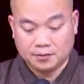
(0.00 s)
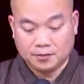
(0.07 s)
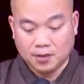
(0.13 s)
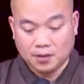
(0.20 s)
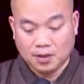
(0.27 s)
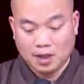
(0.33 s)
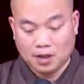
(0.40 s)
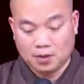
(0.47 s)

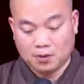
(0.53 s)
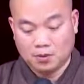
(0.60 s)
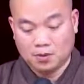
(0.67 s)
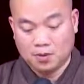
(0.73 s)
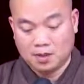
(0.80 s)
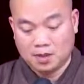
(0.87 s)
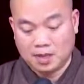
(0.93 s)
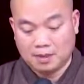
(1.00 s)
Vô
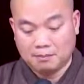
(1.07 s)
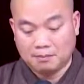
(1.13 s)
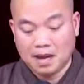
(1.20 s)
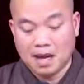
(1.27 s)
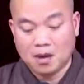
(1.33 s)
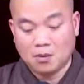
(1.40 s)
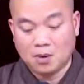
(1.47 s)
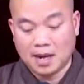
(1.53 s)
lậu làm
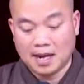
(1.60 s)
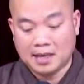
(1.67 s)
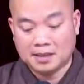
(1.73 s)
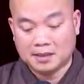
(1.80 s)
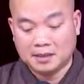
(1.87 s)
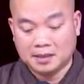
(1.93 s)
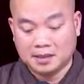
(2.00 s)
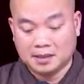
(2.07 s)
ba quả
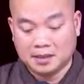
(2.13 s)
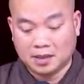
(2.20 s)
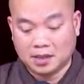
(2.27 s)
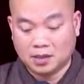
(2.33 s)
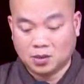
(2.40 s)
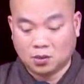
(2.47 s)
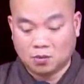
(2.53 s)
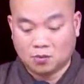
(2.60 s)
trừ
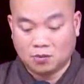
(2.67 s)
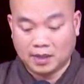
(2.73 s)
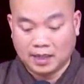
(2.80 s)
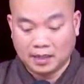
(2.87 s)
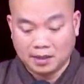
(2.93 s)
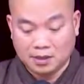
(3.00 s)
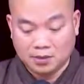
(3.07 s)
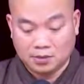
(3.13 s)
dị thục và
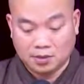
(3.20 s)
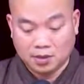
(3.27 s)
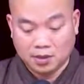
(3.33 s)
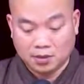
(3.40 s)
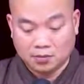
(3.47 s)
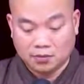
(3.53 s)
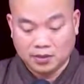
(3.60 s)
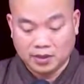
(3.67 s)
đáng lưu,
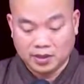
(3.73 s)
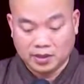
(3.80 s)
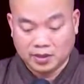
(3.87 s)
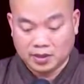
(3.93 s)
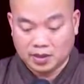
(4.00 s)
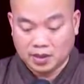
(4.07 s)
vì